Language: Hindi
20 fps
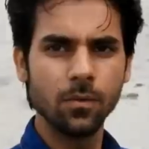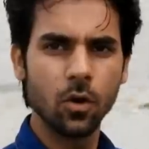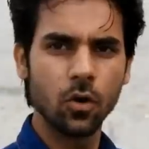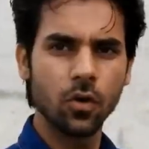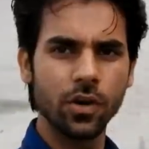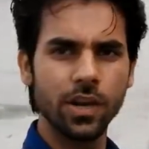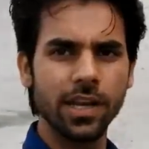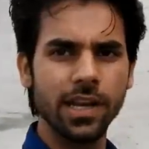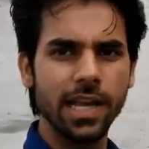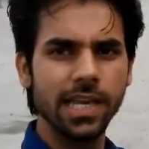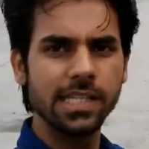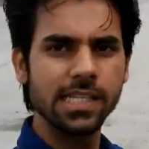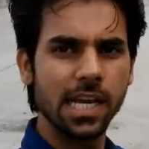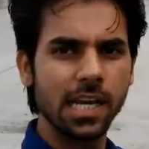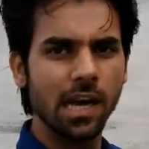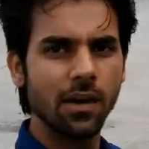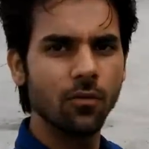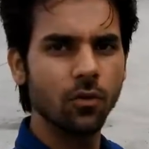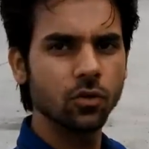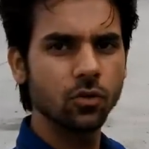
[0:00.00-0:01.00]
हम लोगों ने नहीं
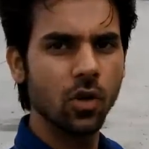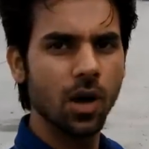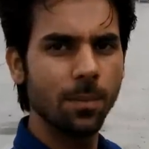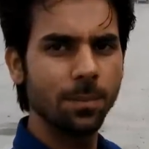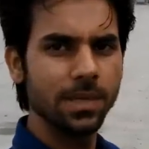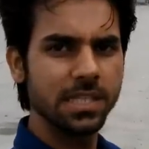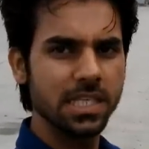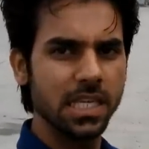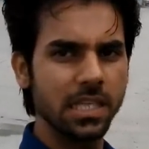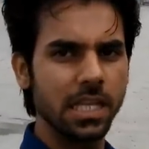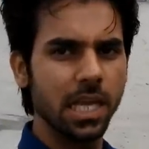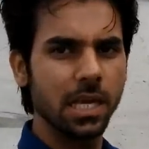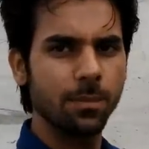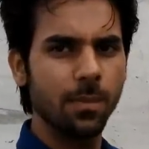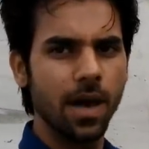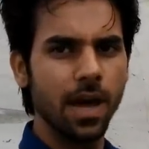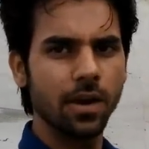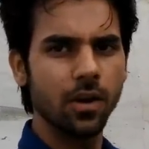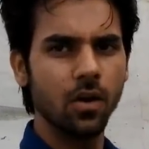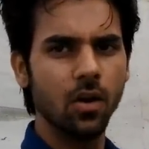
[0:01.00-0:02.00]
जाना वो जो आप पीछे देख
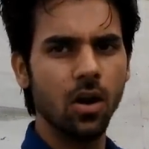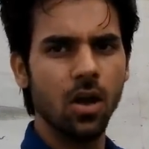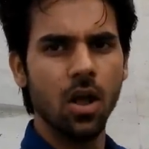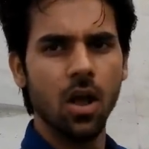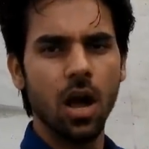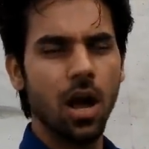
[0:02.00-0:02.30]
पा रहे हो